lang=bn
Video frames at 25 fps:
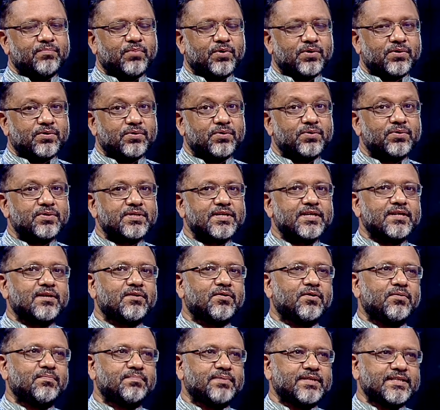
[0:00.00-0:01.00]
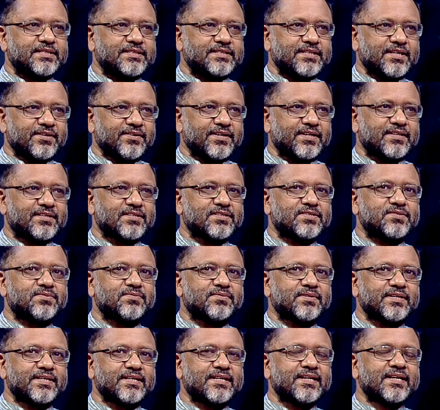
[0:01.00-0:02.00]
বড় হোটেল কমপ্লেক্স যেন একটা
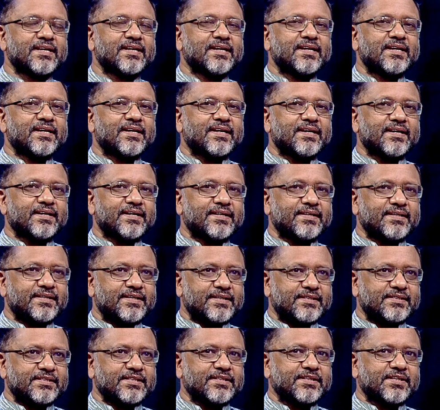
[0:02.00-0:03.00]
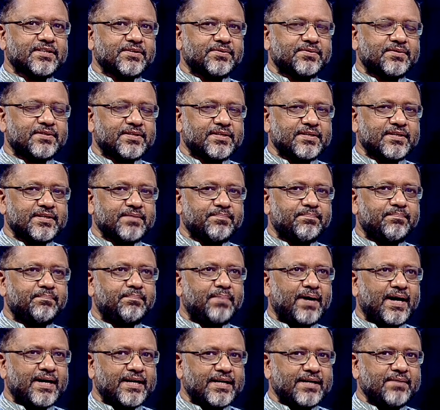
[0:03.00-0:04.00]
স্টুডেন্ট নিয়ে চিন্তা করতে
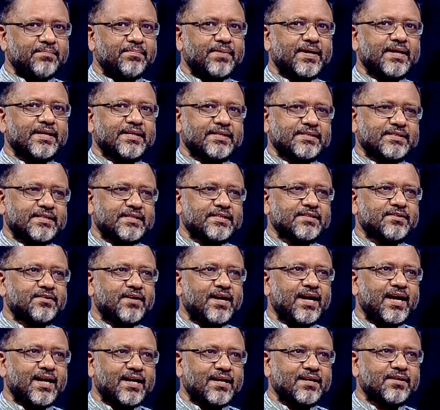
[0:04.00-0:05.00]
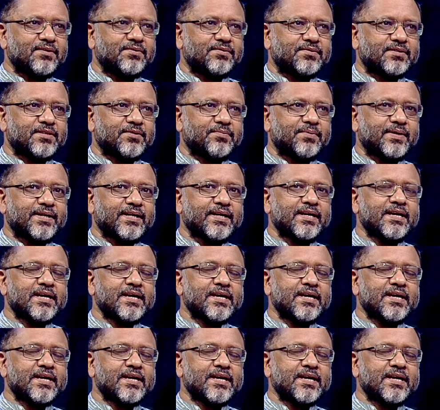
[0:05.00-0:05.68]
পারে বা যেটা যেন হ্যান্ডেল করতে পারে